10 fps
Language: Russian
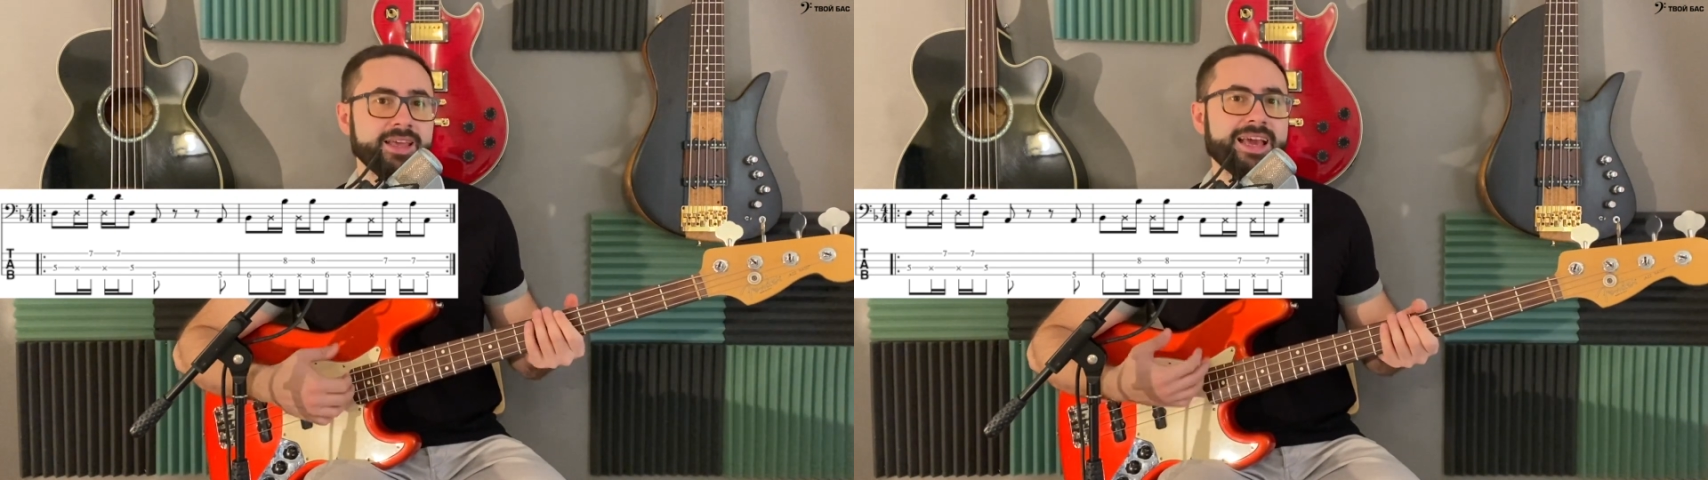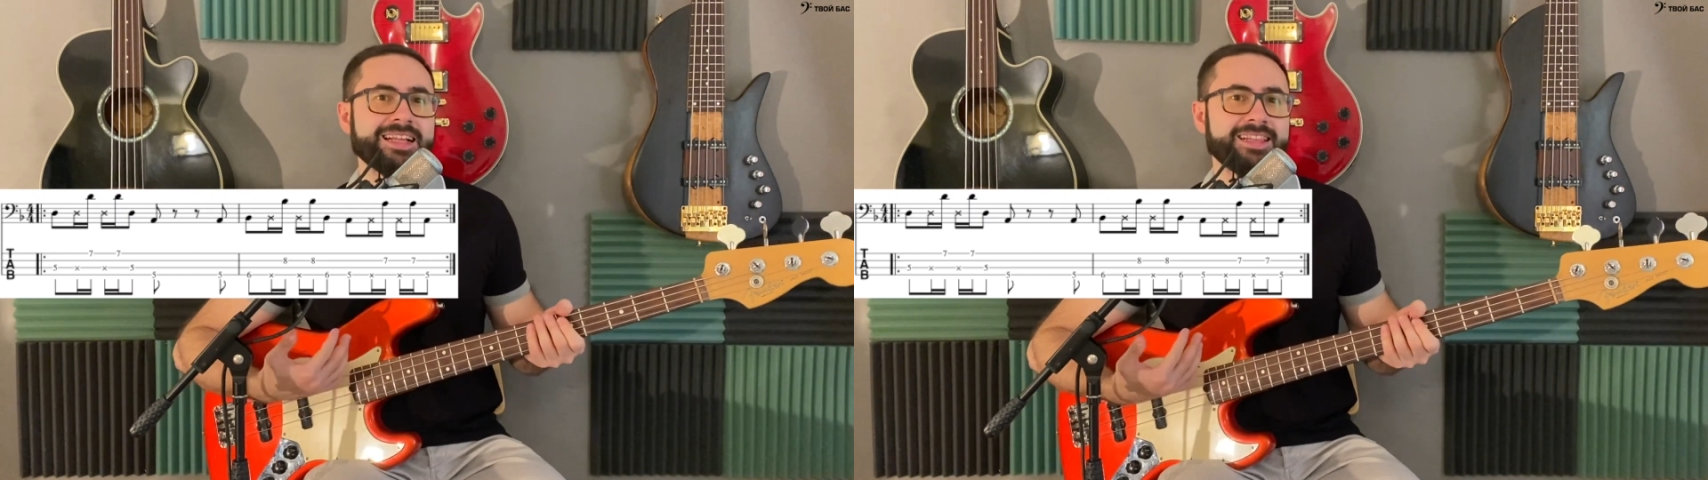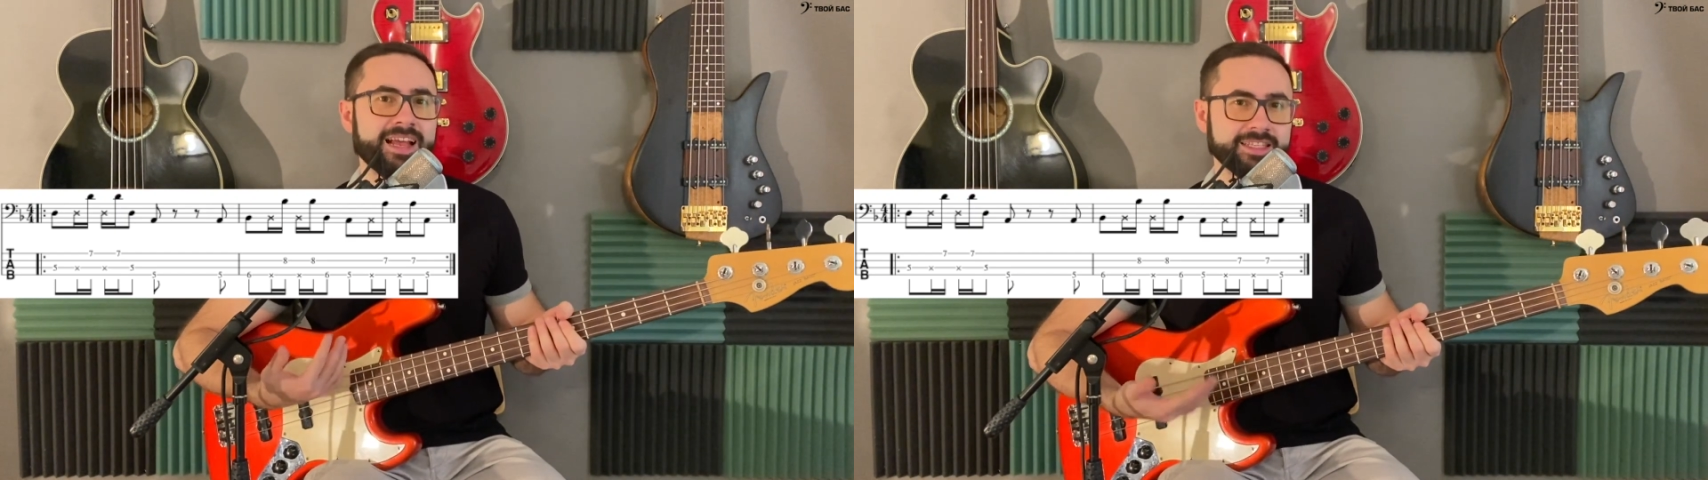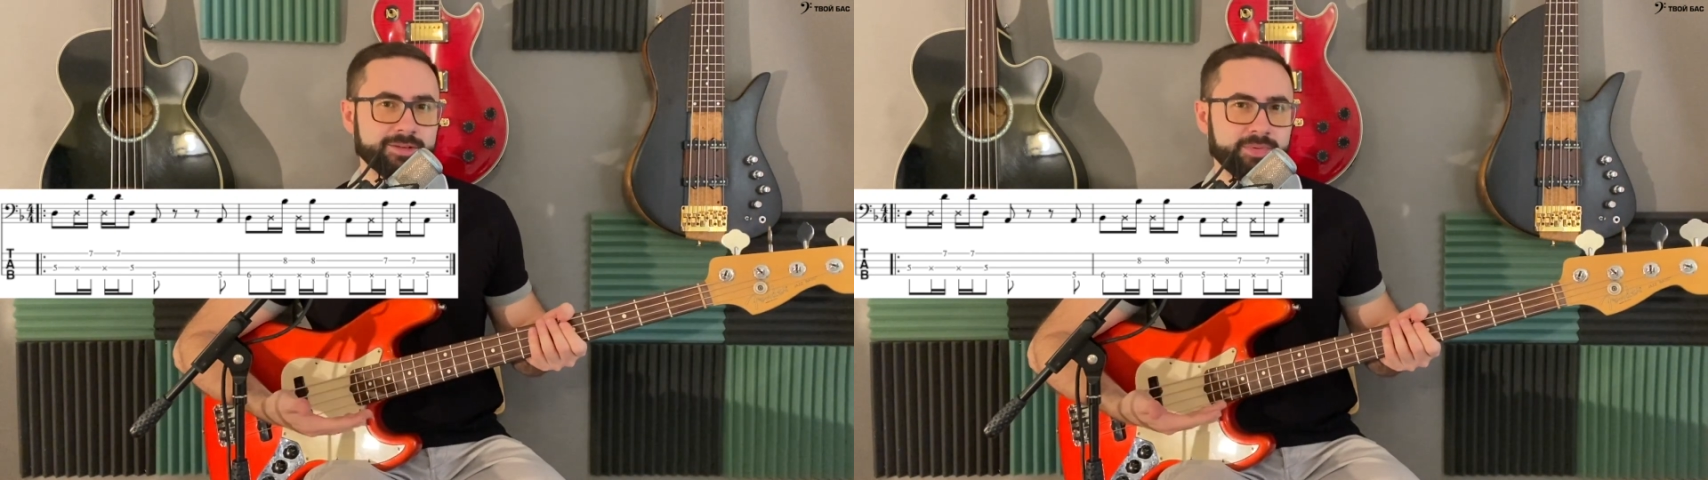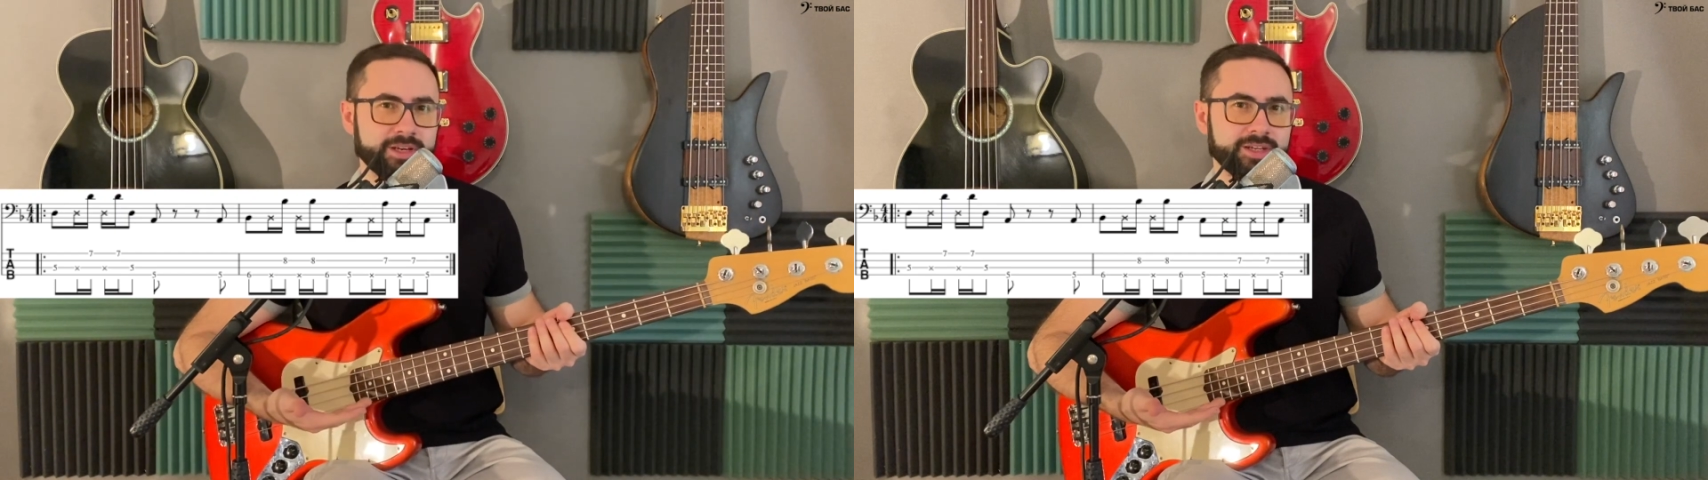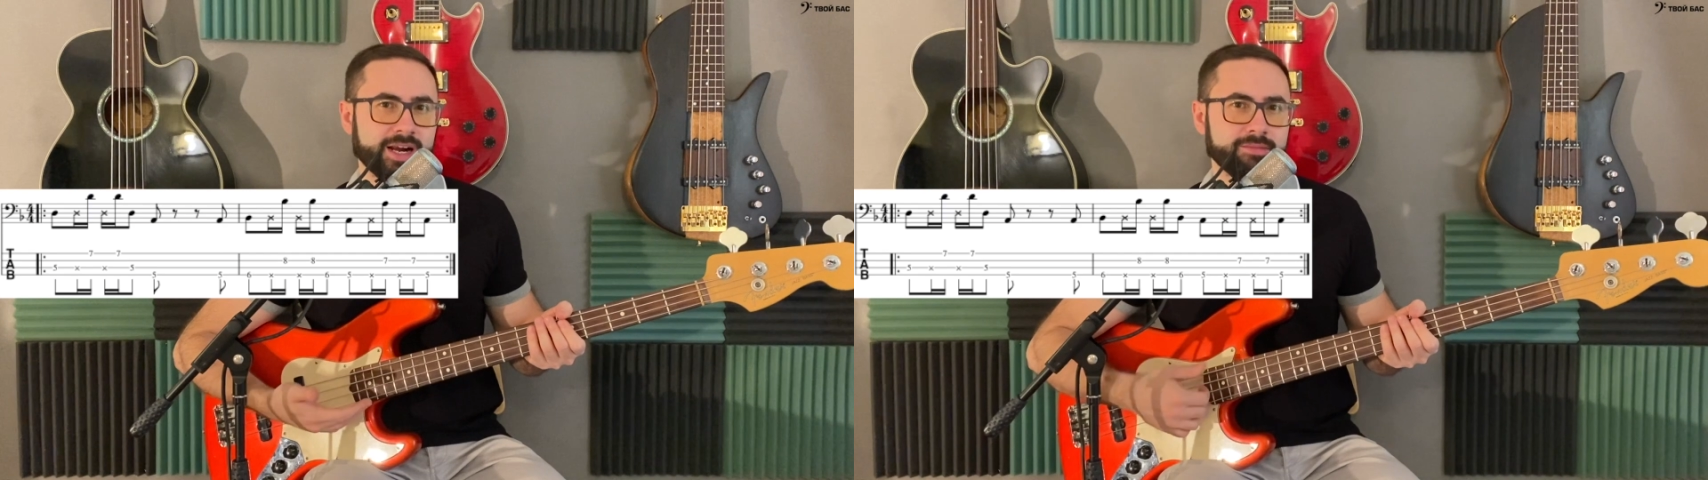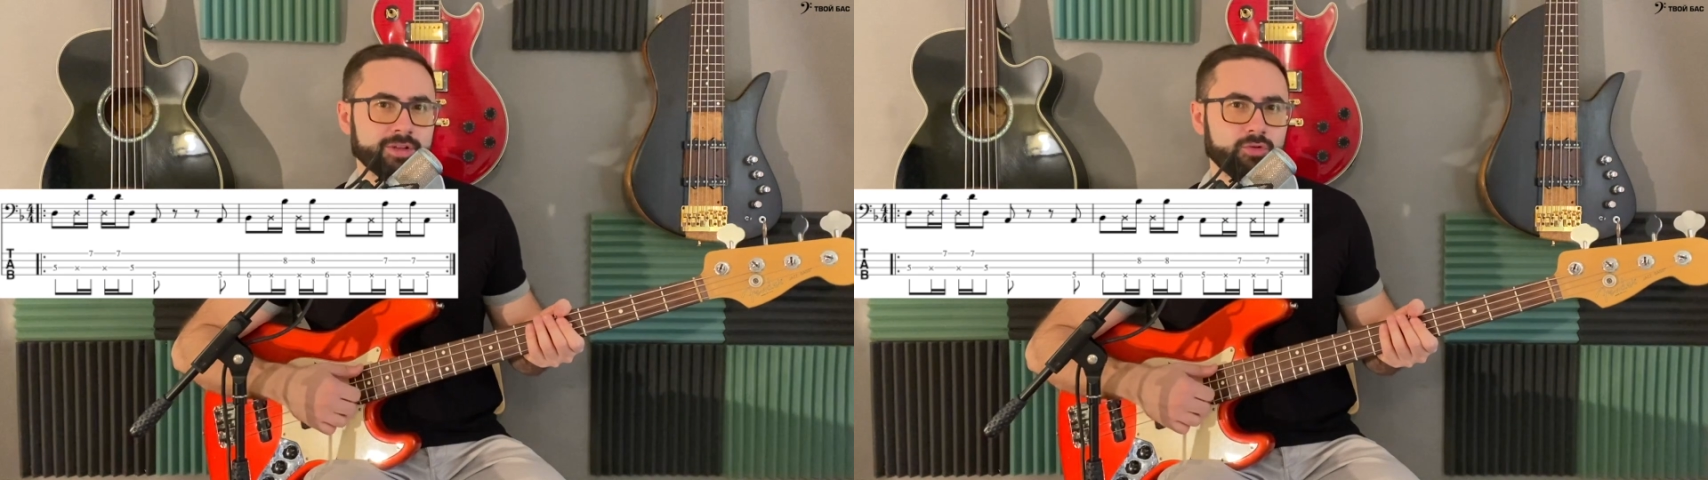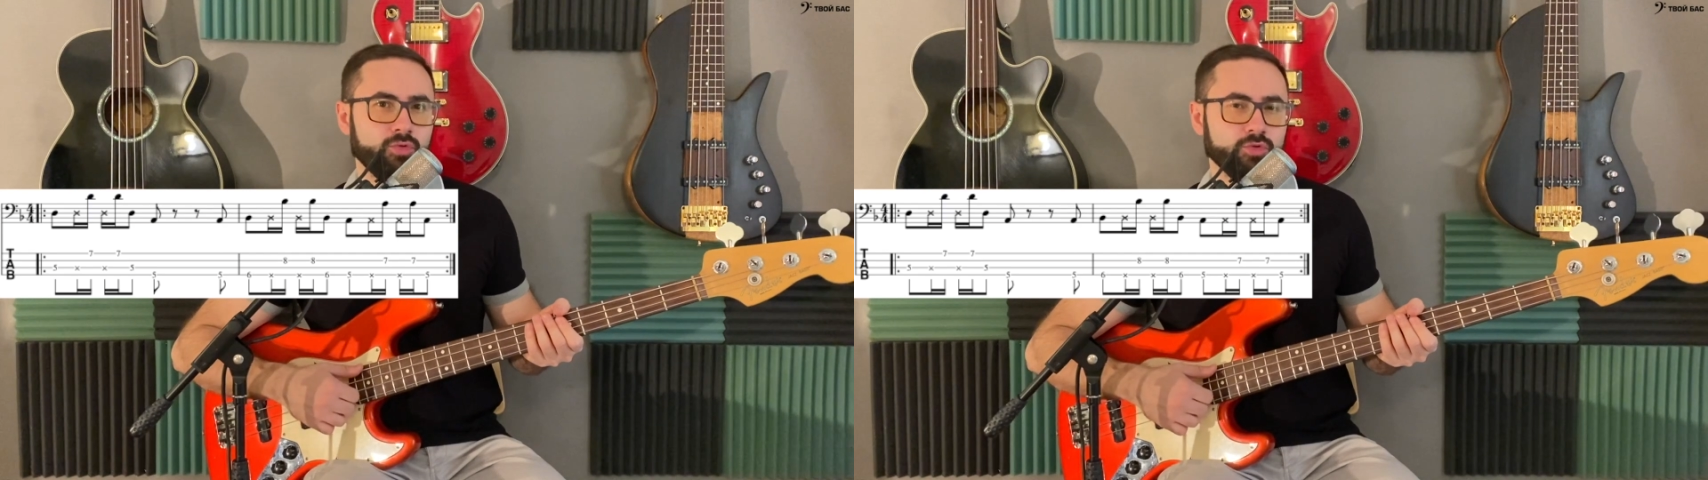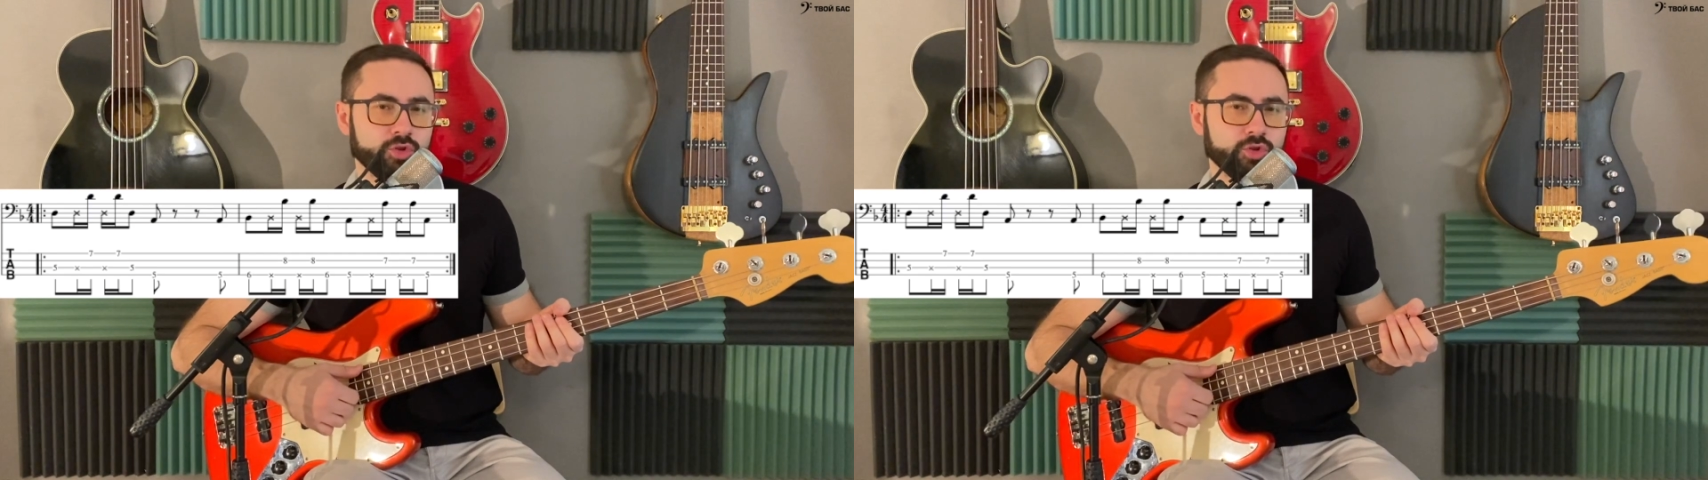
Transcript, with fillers: и от ля теперь играем такую